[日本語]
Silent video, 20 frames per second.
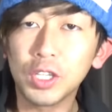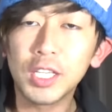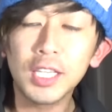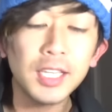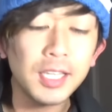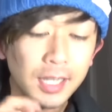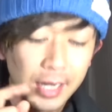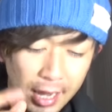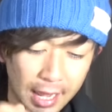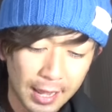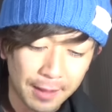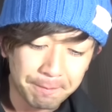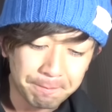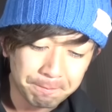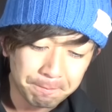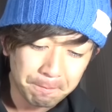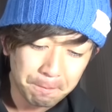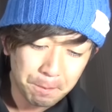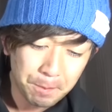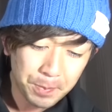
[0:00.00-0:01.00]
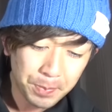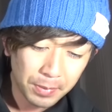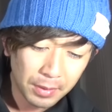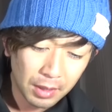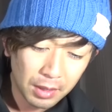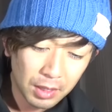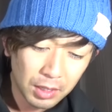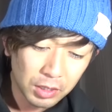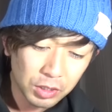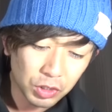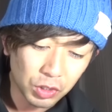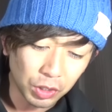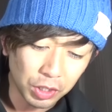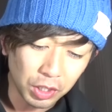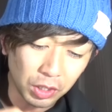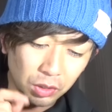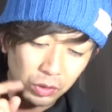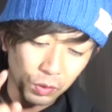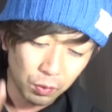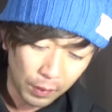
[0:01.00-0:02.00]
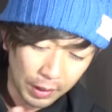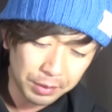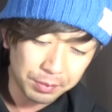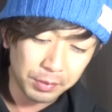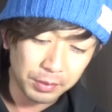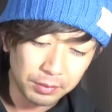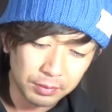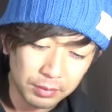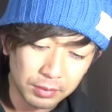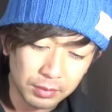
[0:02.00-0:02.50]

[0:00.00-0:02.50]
ヒーラーソニックウェイ、